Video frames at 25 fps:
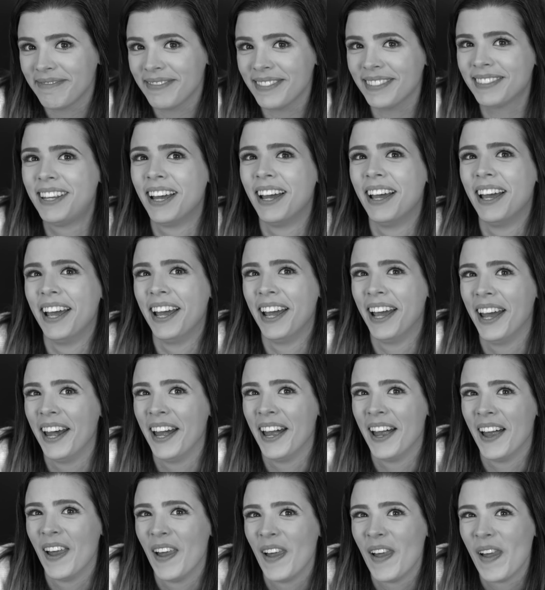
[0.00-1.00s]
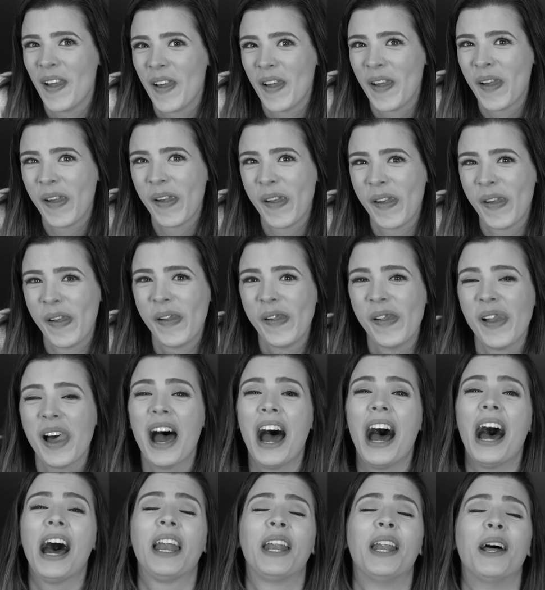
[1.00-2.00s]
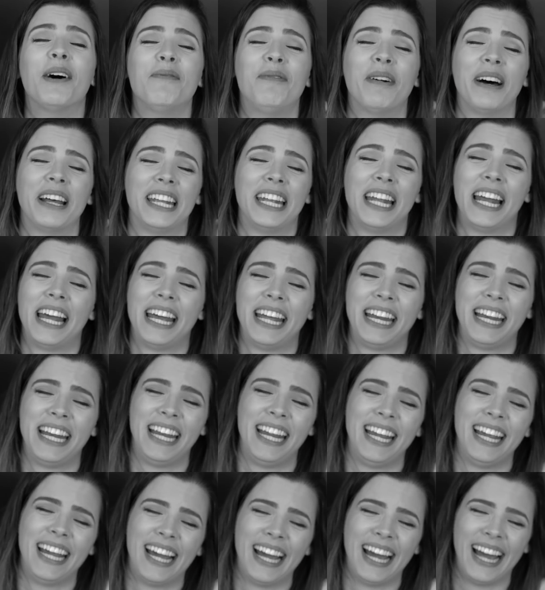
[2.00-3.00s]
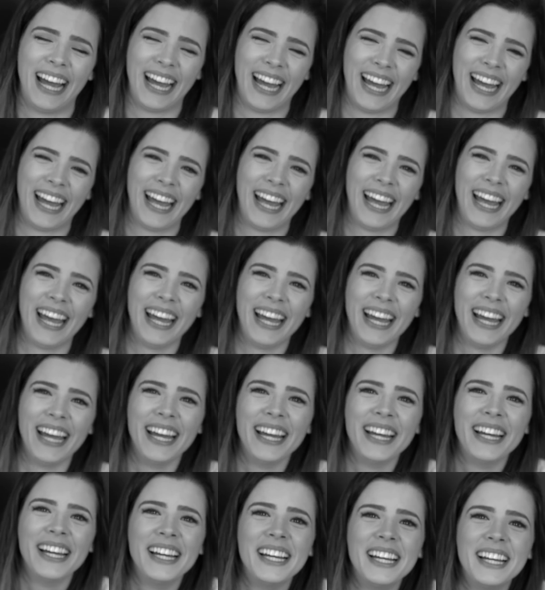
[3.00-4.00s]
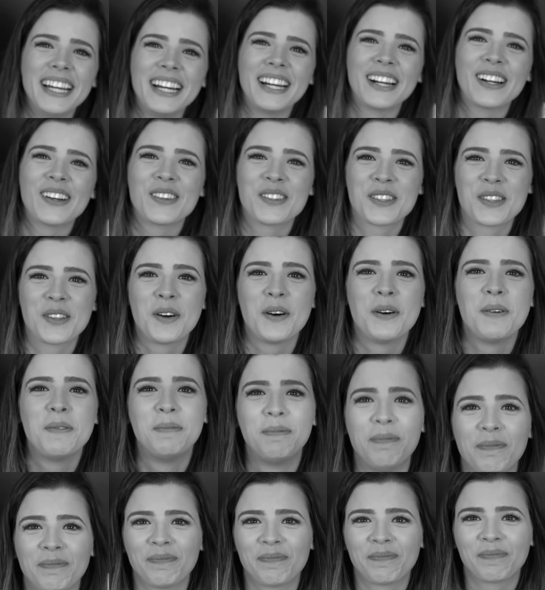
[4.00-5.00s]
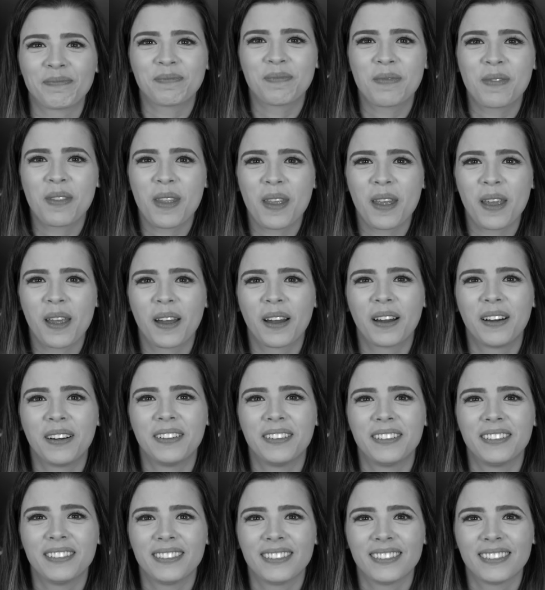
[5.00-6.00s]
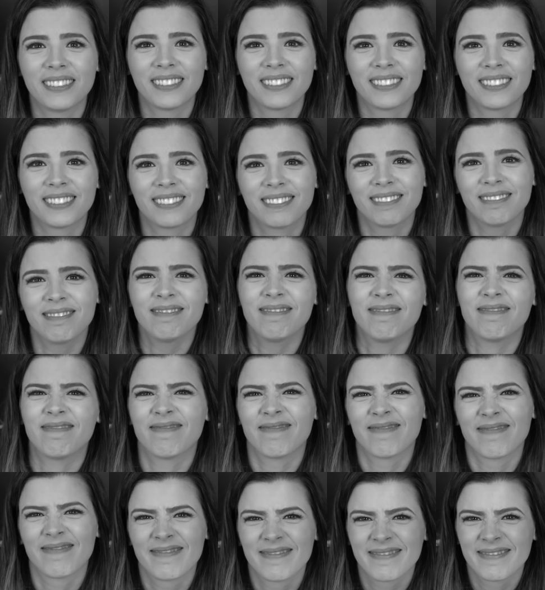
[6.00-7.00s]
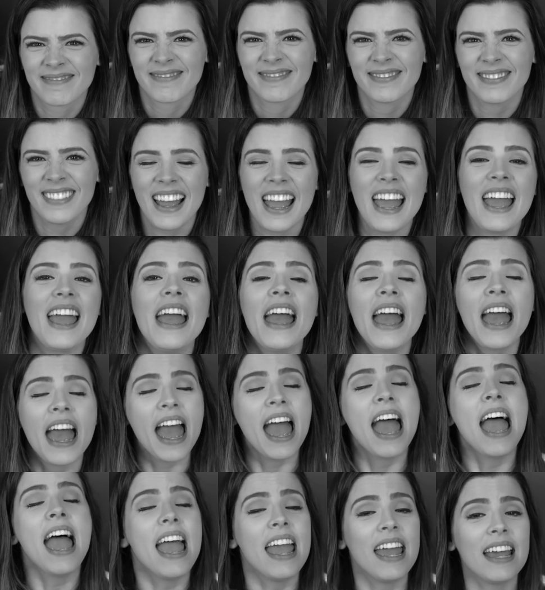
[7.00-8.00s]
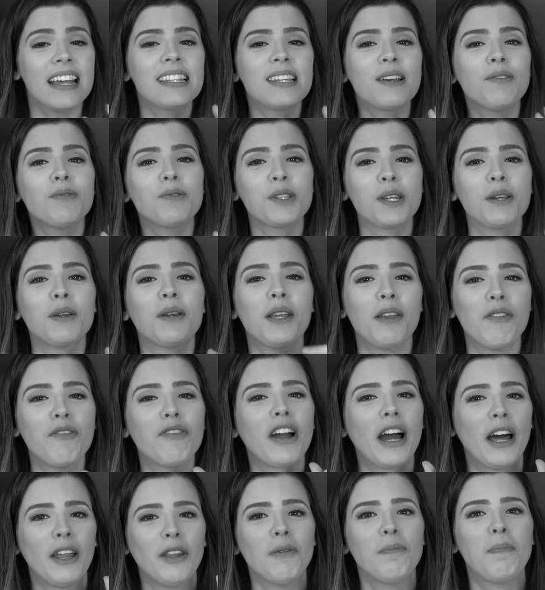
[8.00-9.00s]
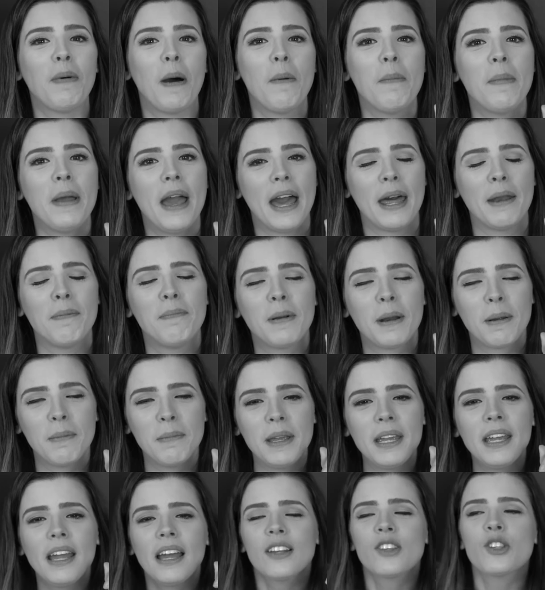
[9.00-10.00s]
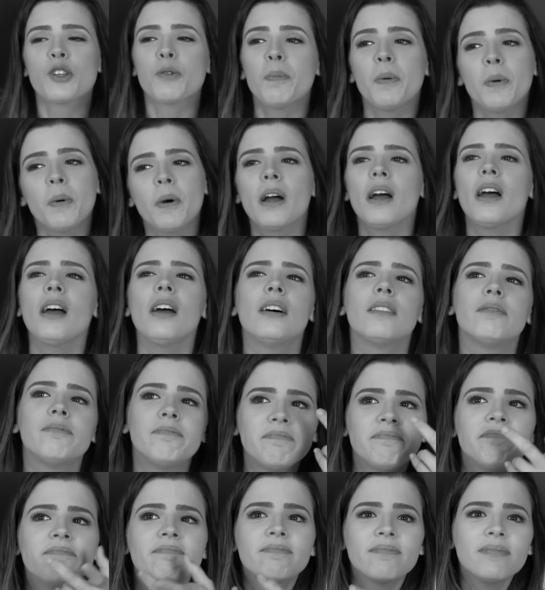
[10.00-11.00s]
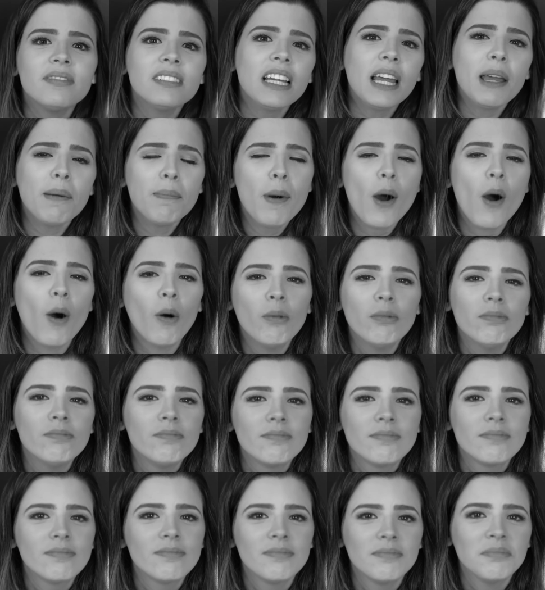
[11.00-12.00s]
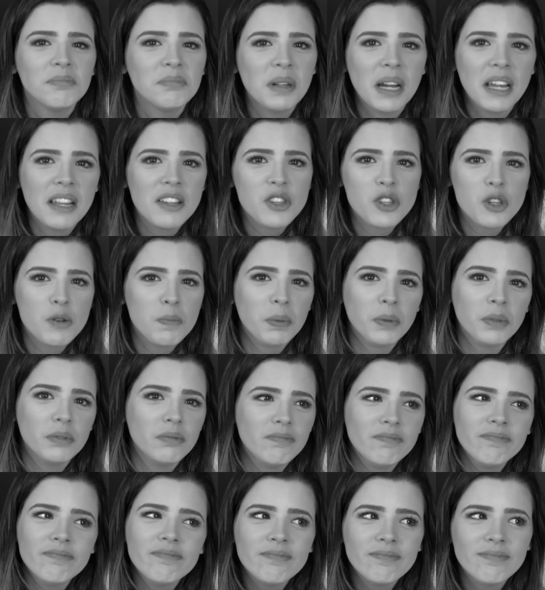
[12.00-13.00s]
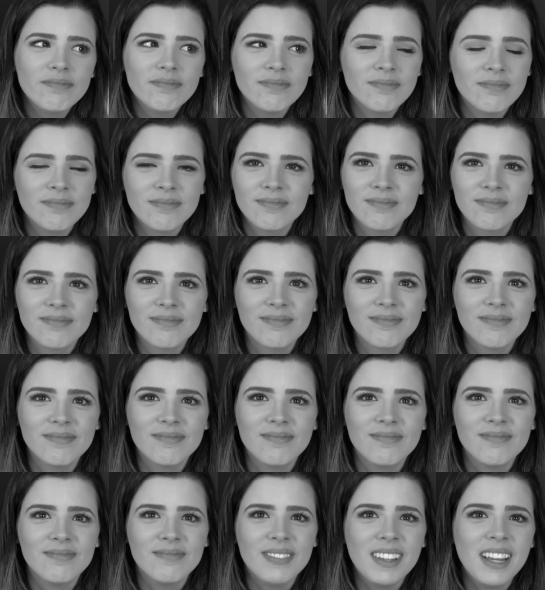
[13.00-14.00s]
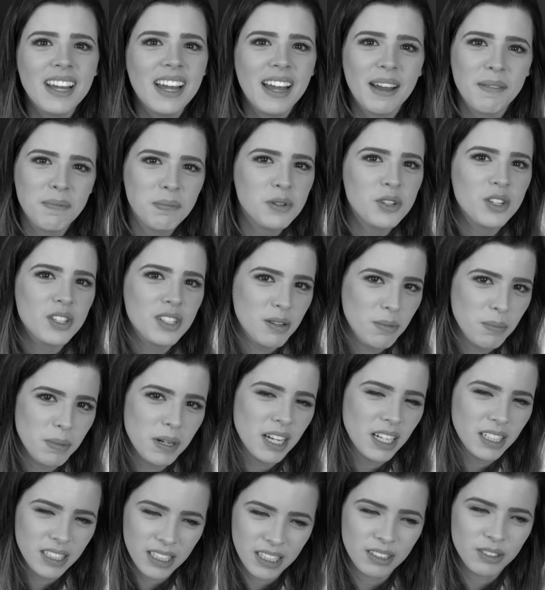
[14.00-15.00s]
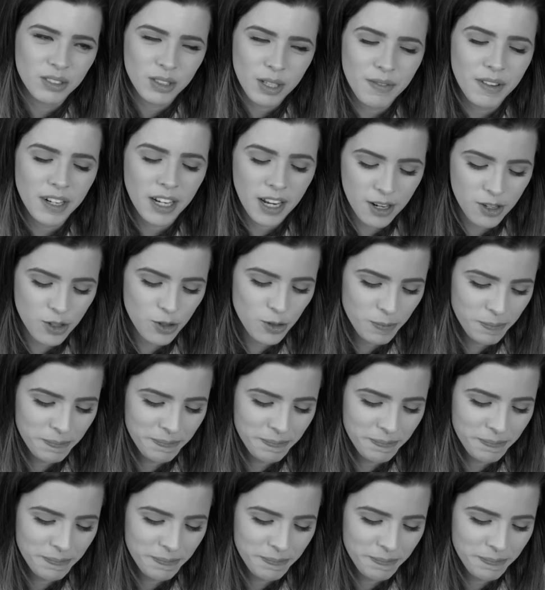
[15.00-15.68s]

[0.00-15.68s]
Não, na padaria. Ah, na padaria. Gostou? Hum. hum. Não. Esse é o significado do palmier. Pra mim é tipo, ah, é bom. Mas, tipo. Não... Mas podia ser um brigadeiro, né? É, podia ser um brigadeiro, isso é verdade.